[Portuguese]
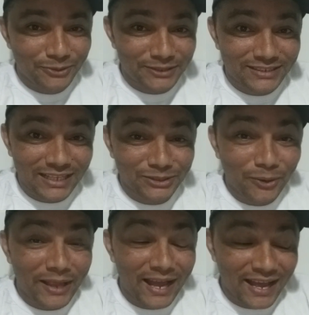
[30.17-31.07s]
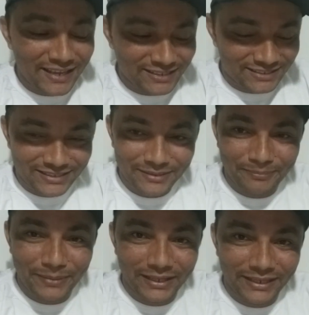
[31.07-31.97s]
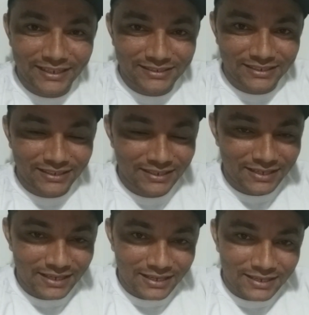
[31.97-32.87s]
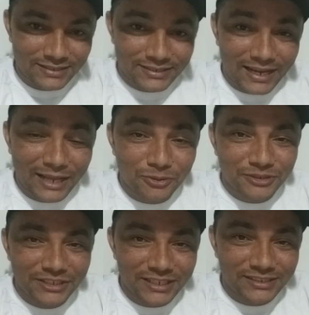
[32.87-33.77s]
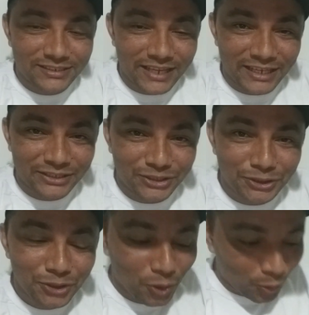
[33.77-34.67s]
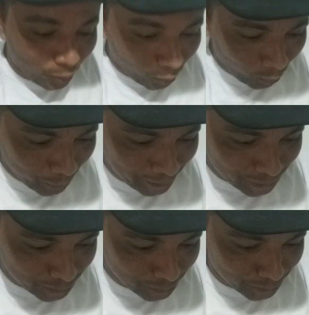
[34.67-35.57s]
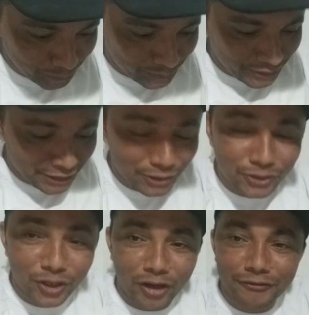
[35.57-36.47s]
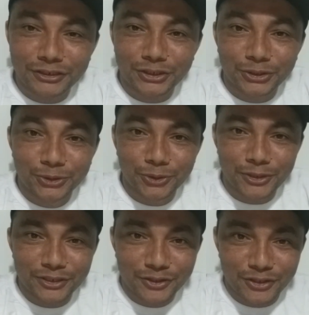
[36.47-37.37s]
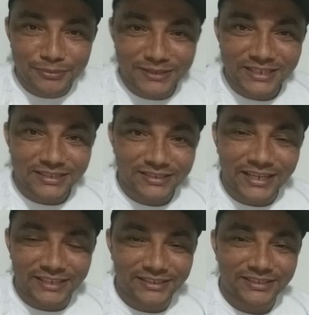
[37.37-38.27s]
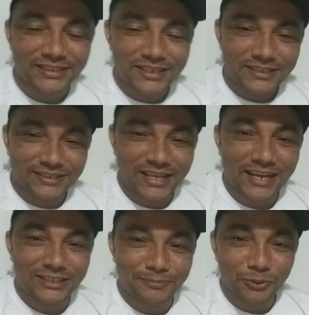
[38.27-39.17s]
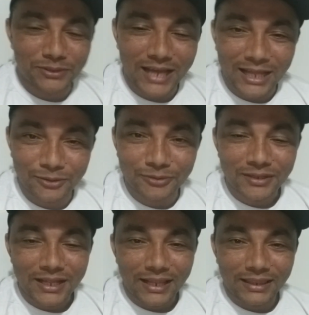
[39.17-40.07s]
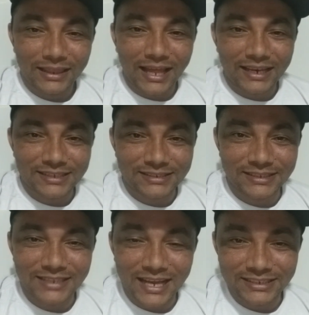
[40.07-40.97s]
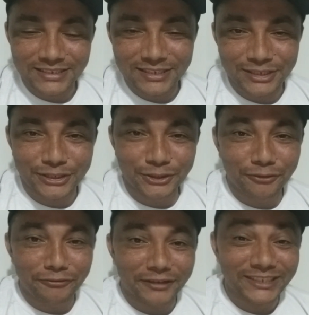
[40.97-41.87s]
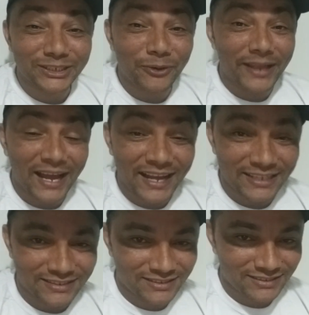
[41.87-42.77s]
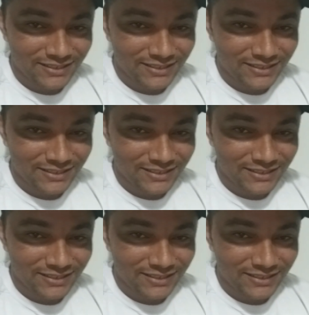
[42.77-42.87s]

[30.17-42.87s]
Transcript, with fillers: do estado de Goiás, beleza? Será nos dias 7, 8 e 9 de julho de 2017. Será disputado lá na cidade de Silvânia, Goiás.